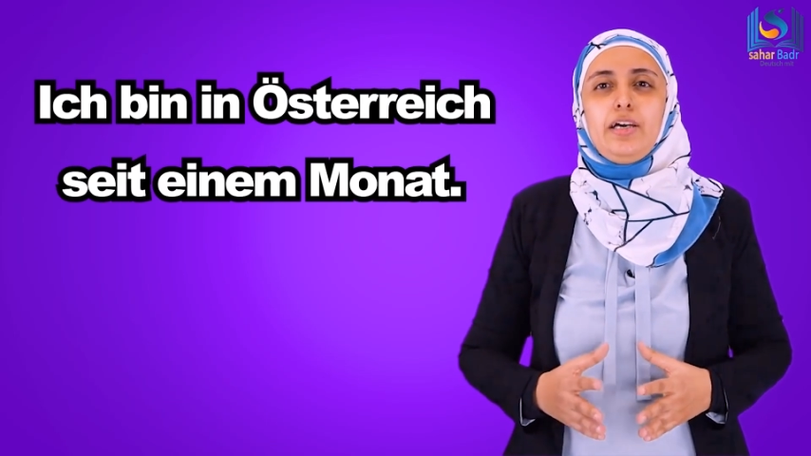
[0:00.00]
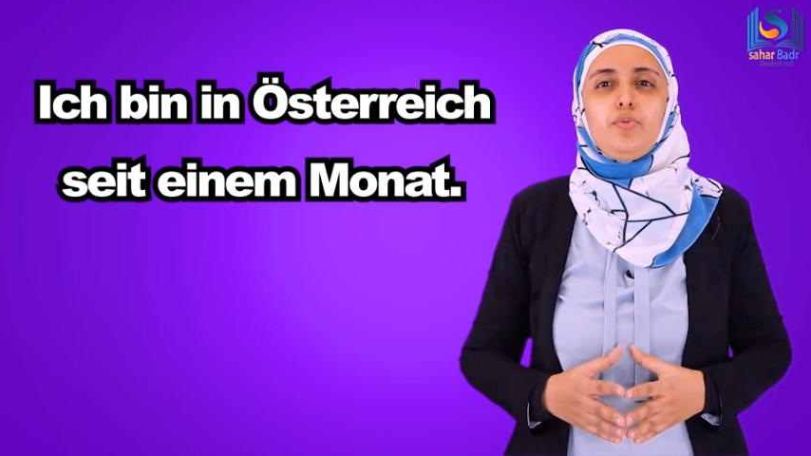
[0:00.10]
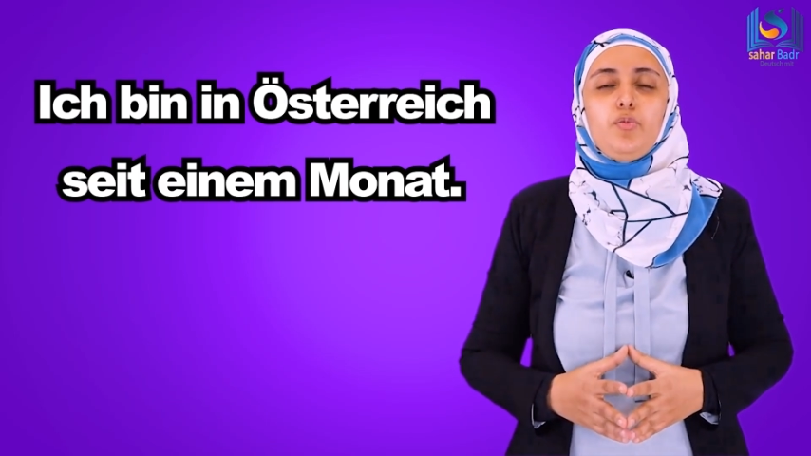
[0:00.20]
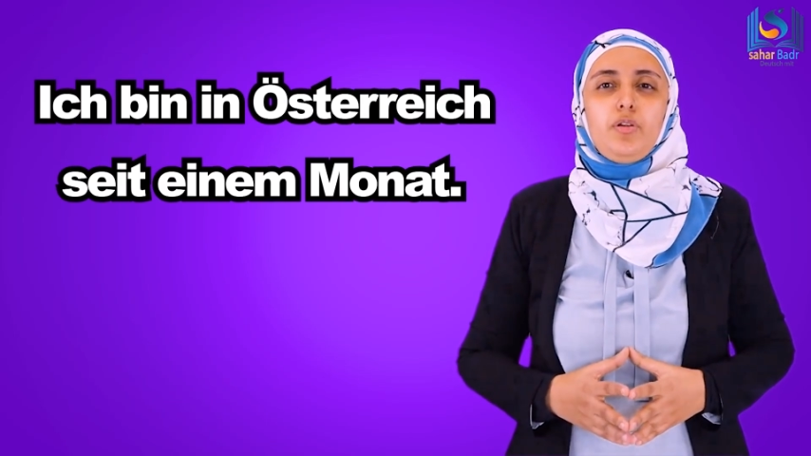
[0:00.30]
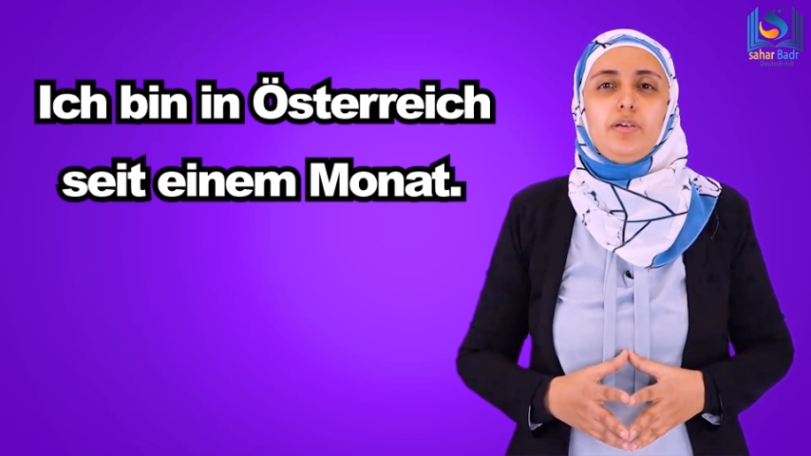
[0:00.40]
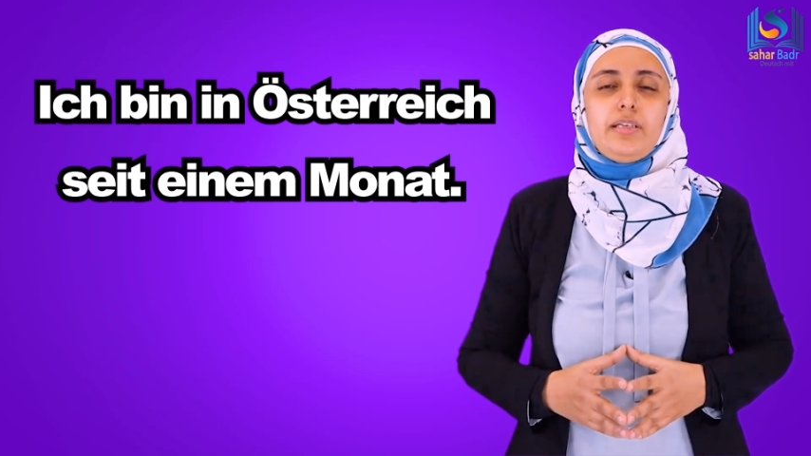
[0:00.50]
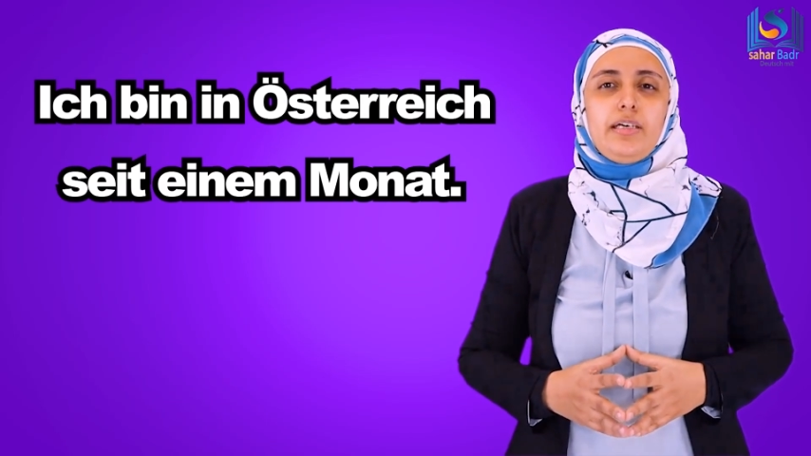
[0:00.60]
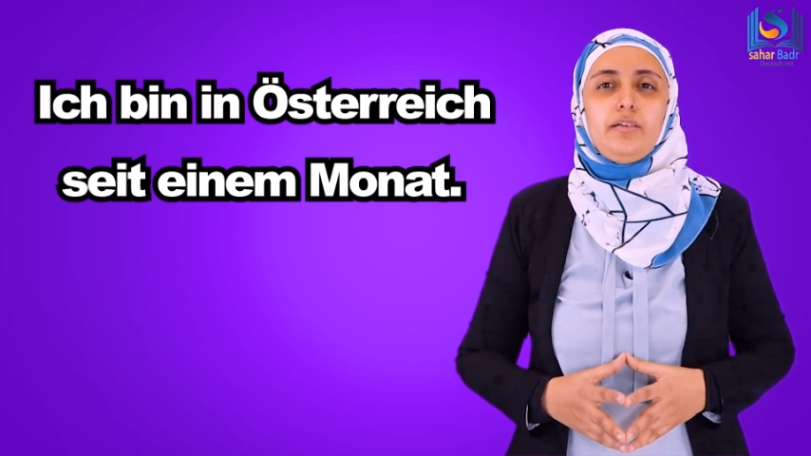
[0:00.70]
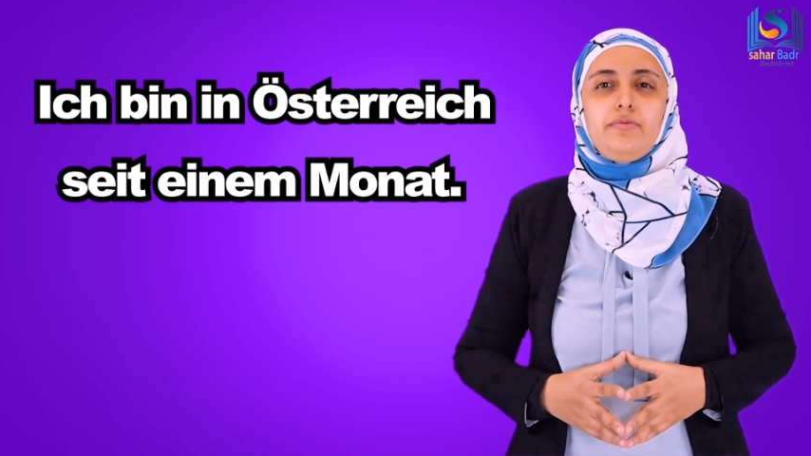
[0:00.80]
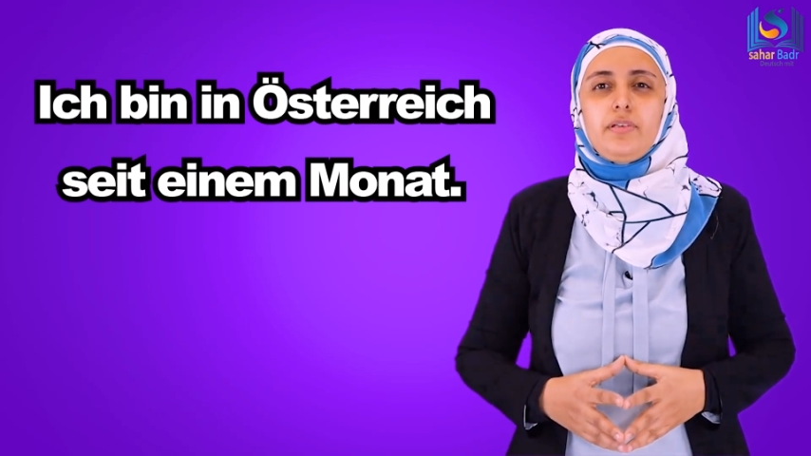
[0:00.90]
اين مونات
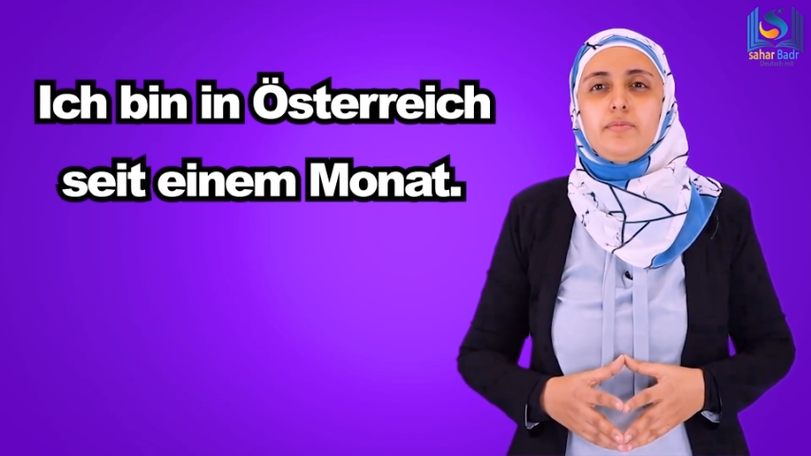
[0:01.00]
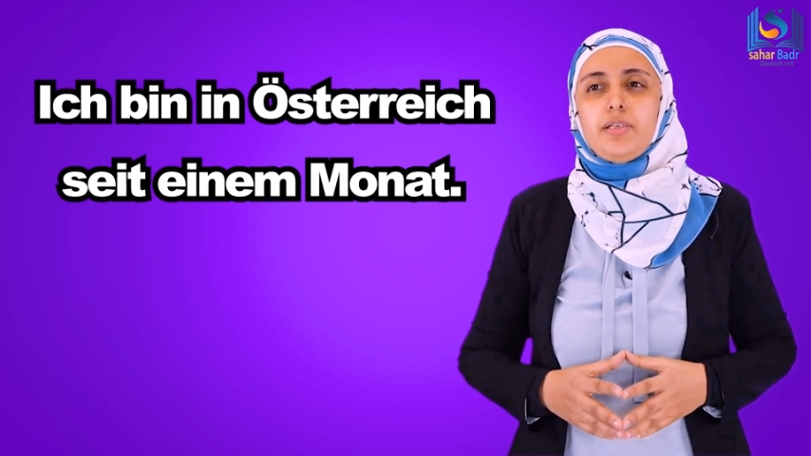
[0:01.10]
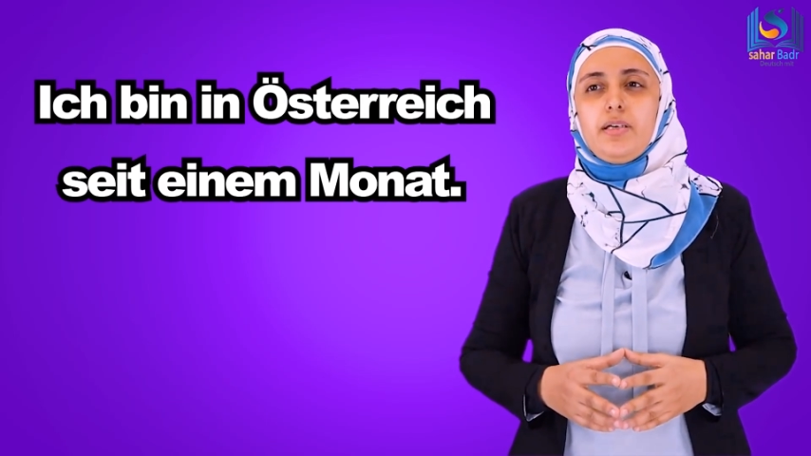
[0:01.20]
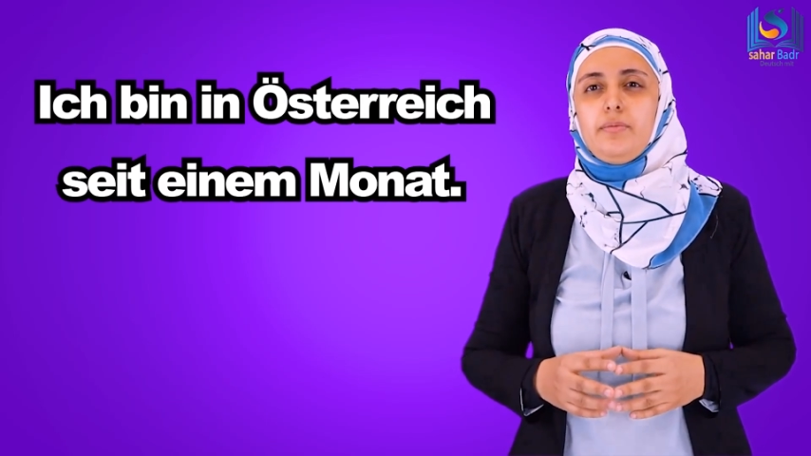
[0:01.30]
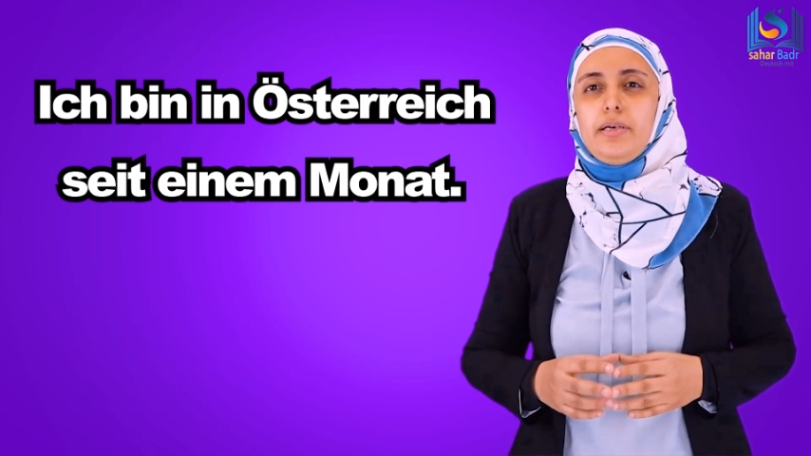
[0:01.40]
انا في النمسا